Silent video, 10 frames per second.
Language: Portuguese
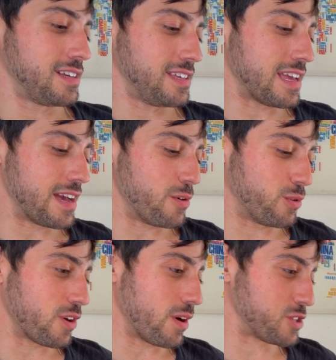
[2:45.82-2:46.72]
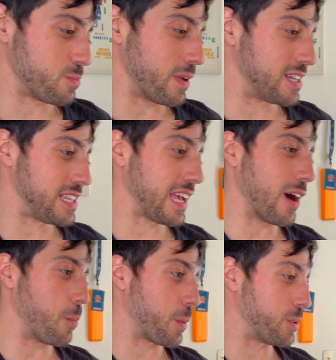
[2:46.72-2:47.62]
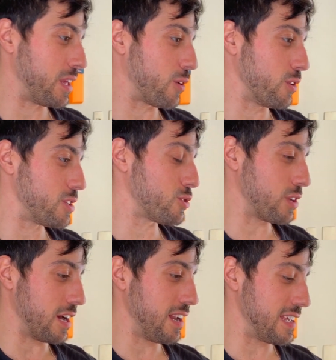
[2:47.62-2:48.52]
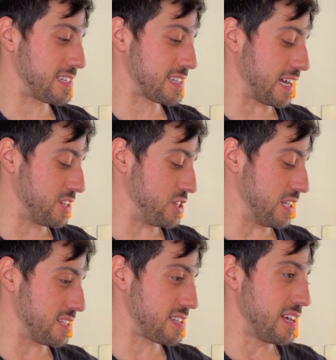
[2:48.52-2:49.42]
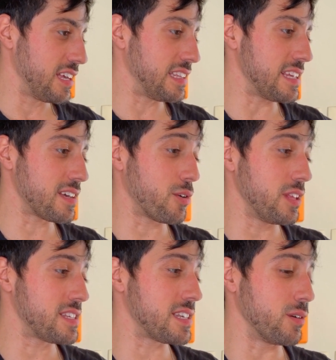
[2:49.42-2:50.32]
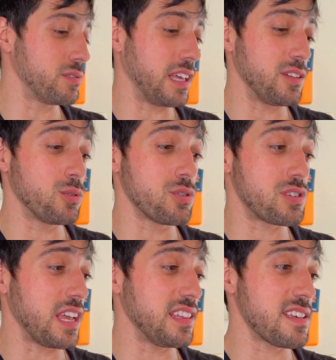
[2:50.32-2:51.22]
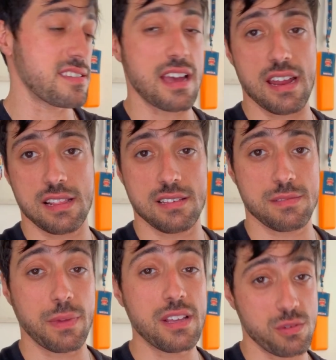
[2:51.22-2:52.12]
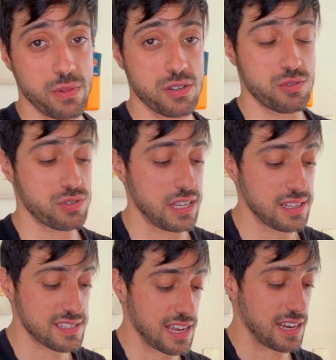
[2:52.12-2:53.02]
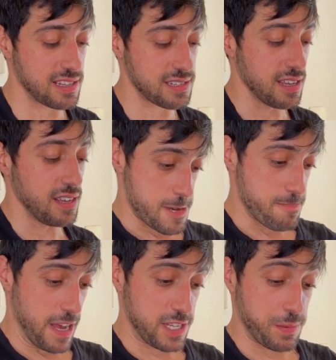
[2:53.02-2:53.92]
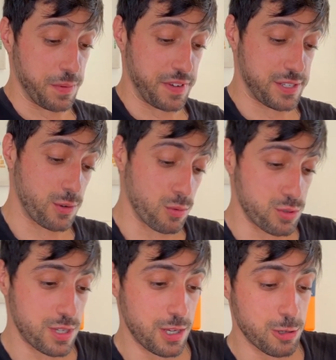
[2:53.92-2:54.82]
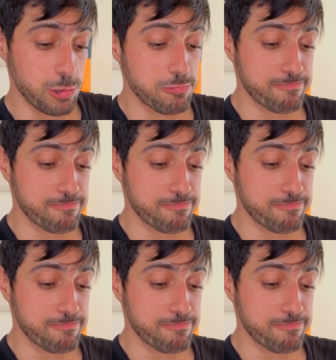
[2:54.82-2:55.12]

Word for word: E é o que eu acho mais legal para poder colecionar essas cartinhas. Nessa coleção tem 200 cartas, mais ou menos 200 cartas. Mas eu vou ver se eu consigo